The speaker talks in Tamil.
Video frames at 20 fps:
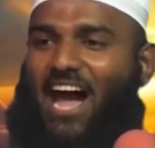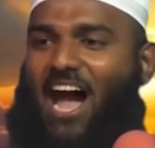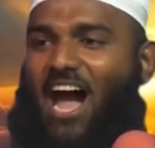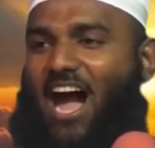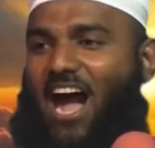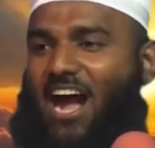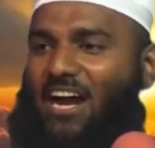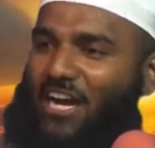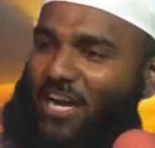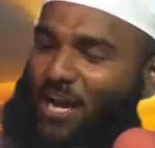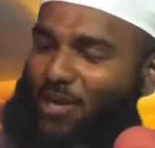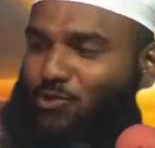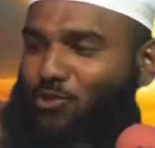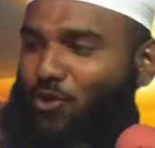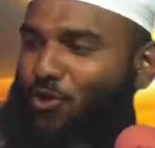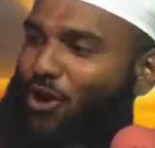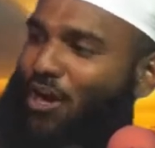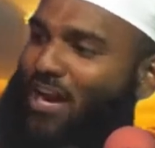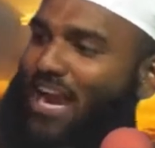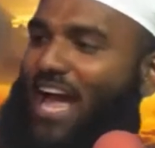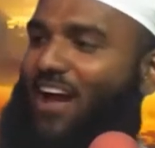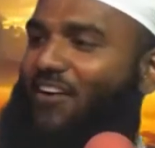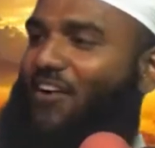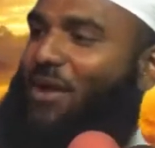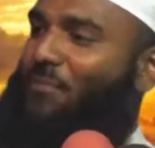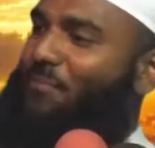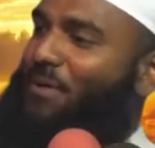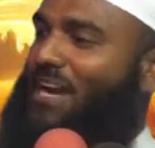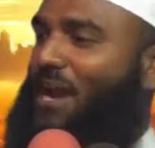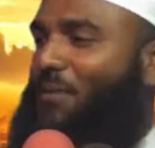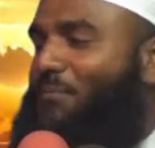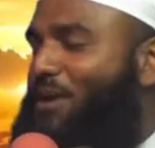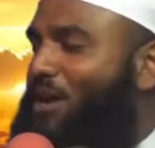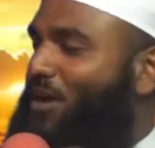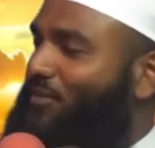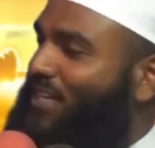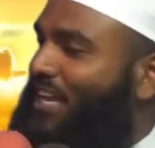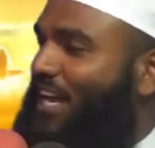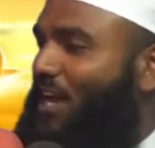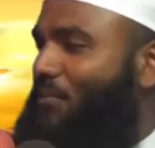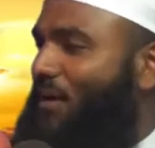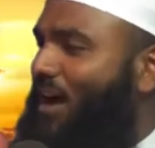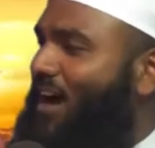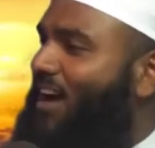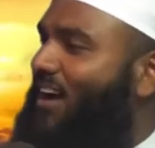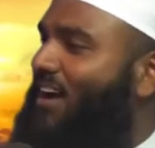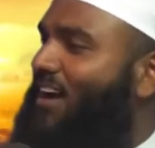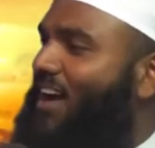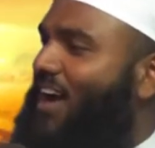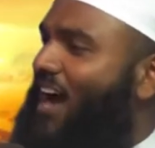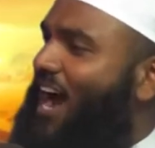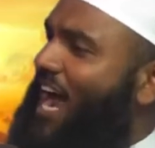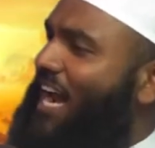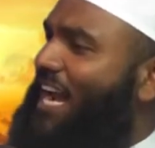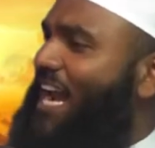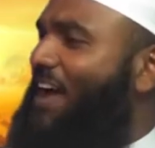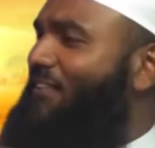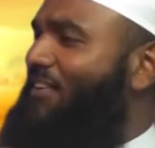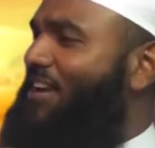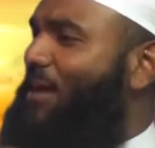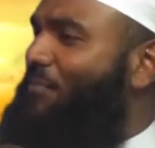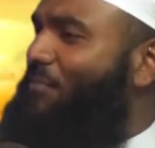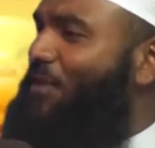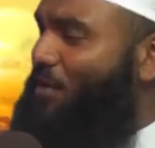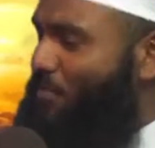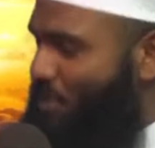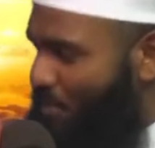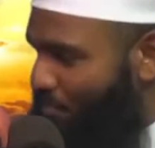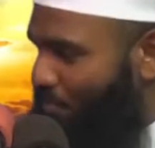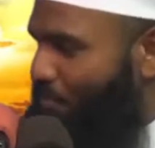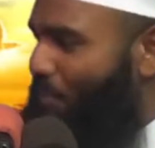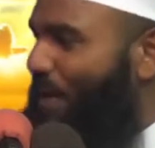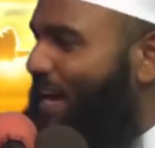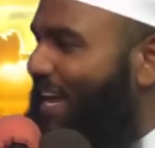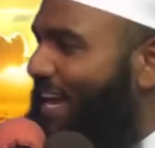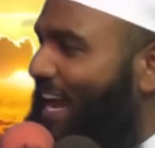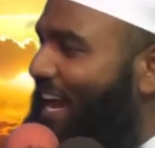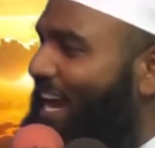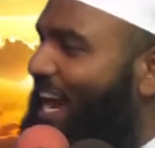நாங்கள் ரசூலுல்லாவை எப்படி நம்பினோம் தெரியுமா அல்லாவை நம்பினோம் இப்படி